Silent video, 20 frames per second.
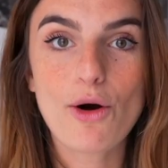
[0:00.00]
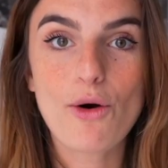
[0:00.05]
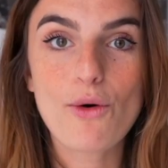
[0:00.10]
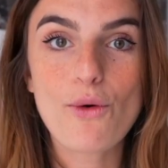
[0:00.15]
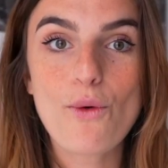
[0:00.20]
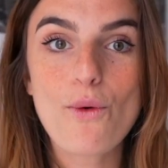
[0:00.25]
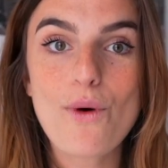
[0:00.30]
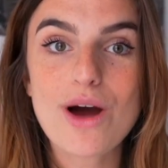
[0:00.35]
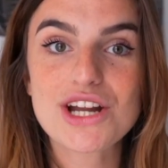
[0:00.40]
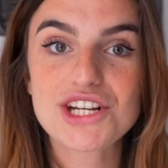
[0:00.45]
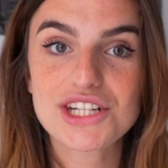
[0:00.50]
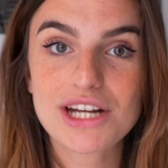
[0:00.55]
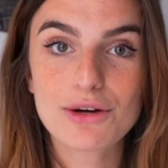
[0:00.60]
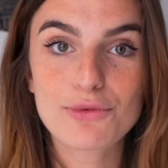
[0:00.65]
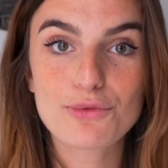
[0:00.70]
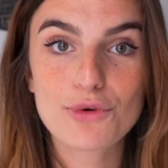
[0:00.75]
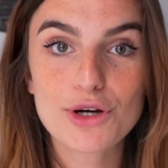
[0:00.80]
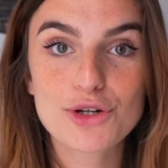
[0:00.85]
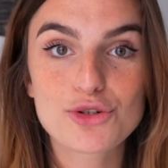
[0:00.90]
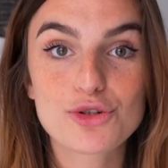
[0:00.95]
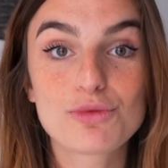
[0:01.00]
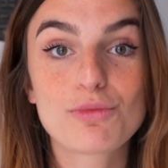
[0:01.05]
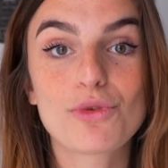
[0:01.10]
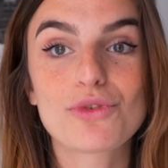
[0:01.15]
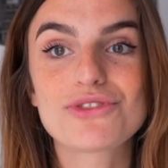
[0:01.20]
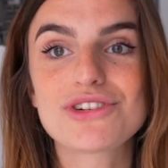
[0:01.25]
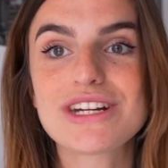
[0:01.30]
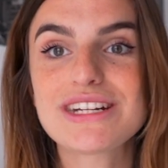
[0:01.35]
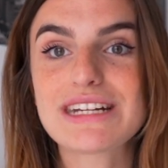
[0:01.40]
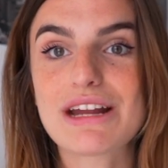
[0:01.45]
En gros, à chaque fois que je
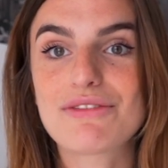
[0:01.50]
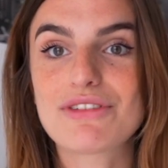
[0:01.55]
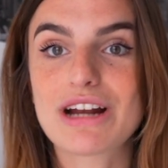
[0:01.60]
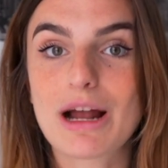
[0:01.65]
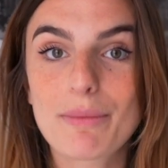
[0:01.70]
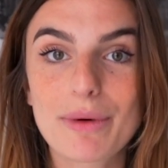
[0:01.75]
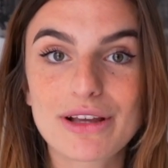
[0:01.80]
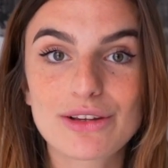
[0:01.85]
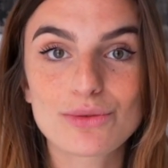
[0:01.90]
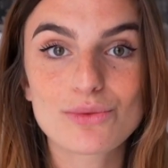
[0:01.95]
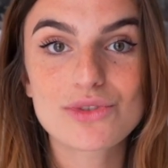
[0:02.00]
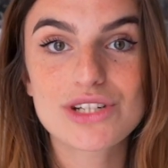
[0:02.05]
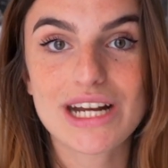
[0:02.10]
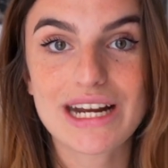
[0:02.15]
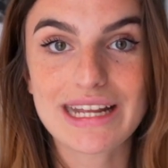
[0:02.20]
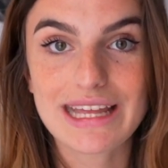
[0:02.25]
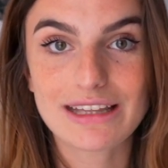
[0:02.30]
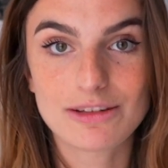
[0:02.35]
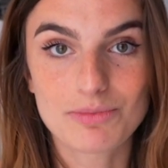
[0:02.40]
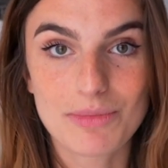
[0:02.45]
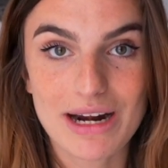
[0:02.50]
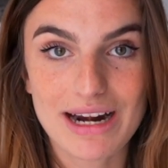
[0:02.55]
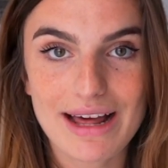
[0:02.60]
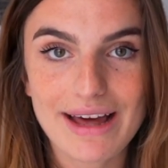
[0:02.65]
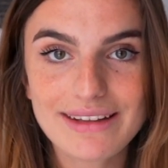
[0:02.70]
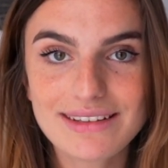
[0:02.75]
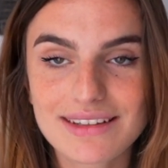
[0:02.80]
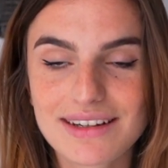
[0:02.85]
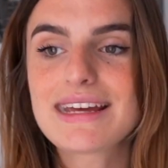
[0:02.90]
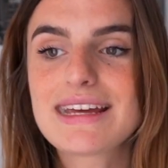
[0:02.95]
mangeais, j'avais l'impression que j'allais être
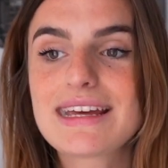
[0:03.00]
malade.